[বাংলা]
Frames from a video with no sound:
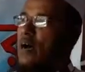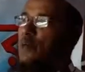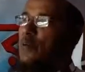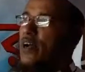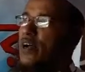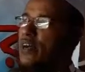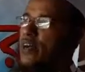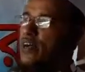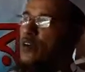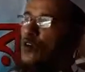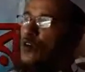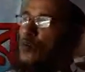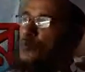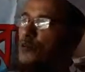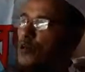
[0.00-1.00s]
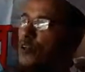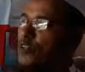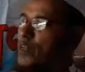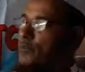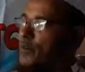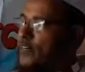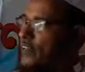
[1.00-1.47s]
আমরা এই গরিব
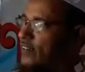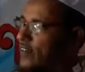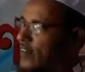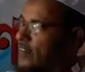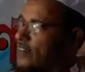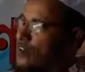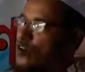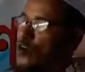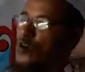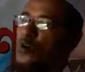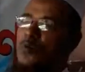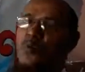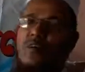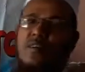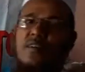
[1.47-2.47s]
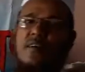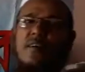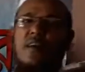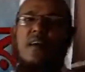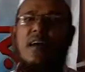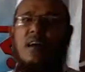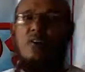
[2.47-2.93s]
দুঃখীদের পাশে দাঁড়াইতে সক্ষম হয়েছি
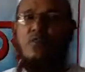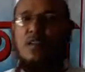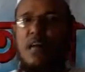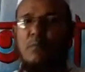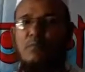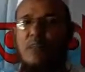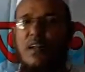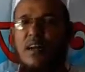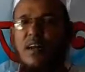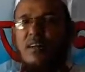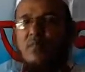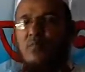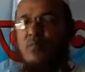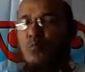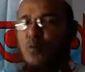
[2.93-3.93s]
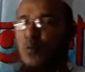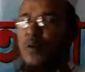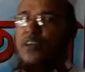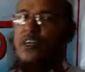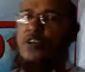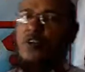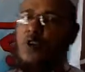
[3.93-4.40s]
যদি আপনারা
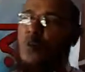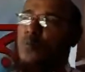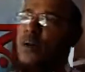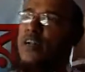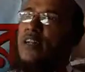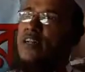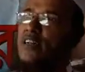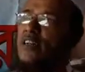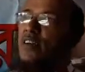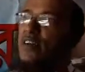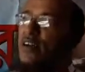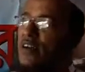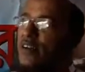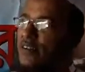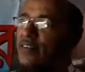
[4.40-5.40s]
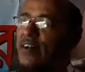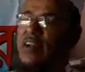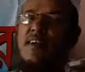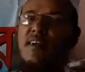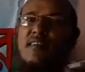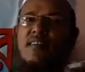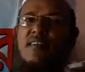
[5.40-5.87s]
প্রবাসী সহ বাংলাদেশের
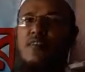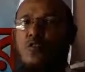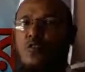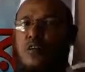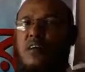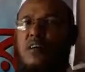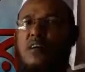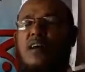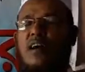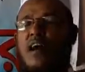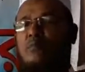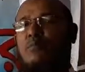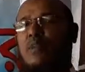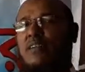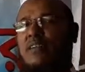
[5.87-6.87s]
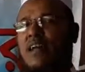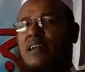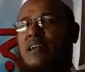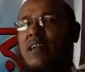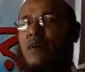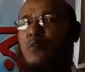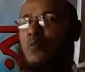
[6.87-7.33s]
যারাই আছেন যদি আপনারা দান
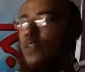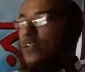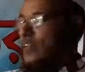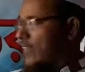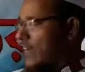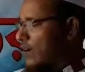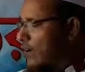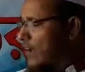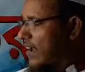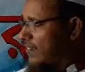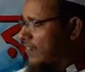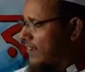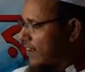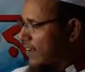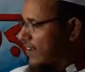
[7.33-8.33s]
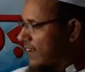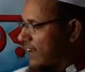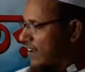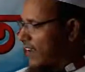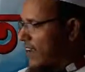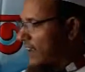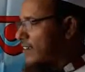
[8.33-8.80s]
না করতেন তাহলে আজকে
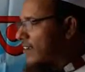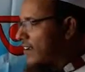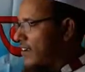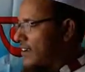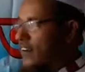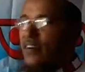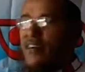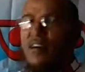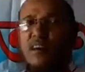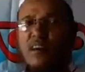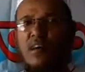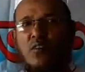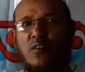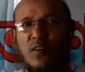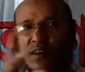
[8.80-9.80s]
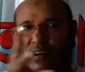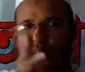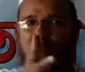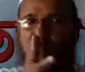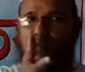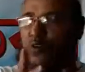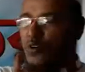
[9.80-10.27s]
এই যে
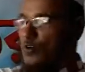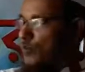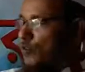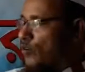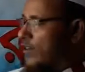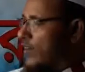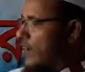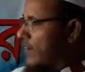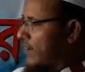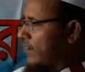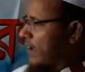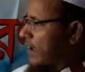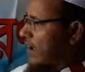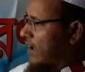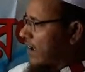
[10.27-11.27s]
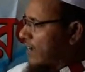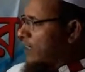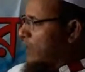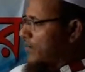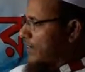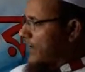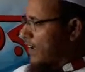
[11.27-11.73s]
গরিব দুঃখীরা যারা
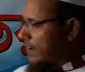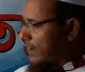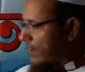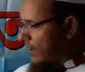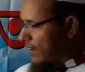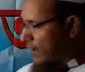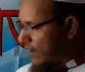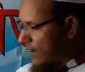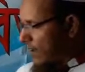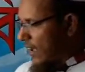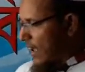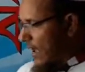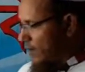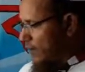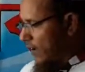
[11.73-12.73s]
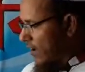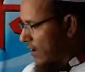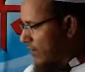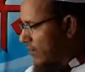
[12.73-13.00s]
আশেপাশে আছে এই যে আমরা